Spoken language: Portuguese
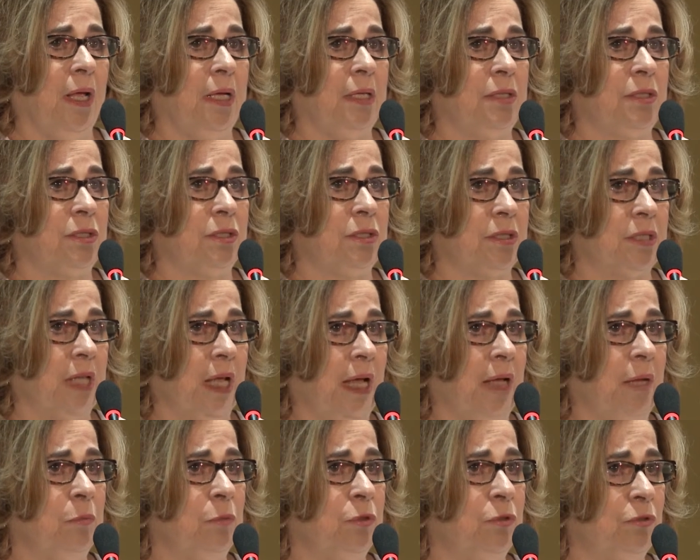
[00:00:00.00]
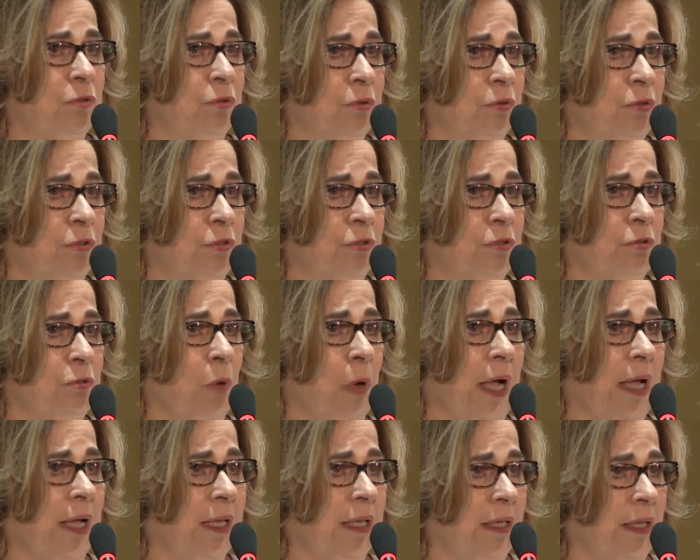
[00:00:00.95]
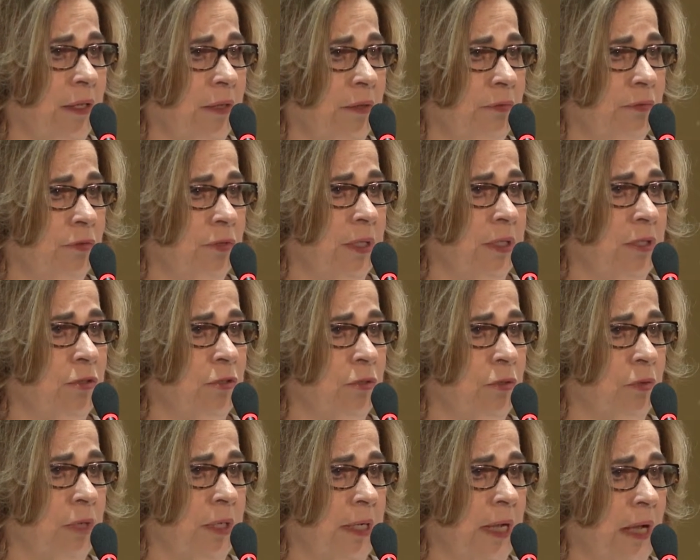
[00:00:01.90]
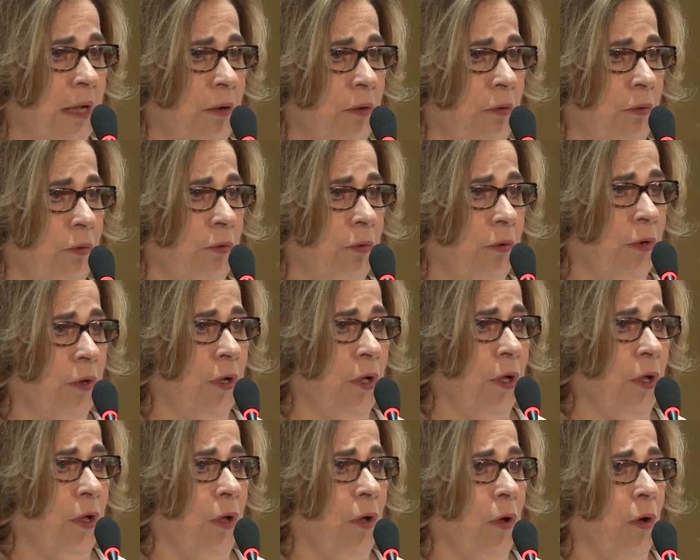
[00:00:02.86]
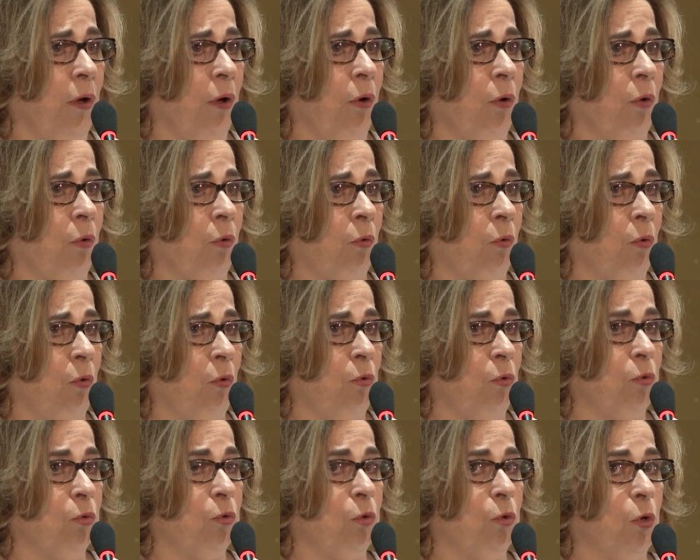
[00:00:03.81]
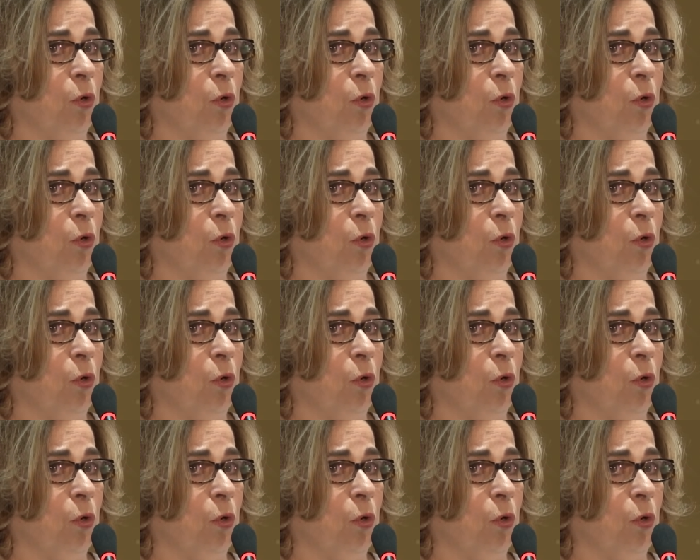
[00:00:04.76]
Estarmos hoje no Arquivo Nacional com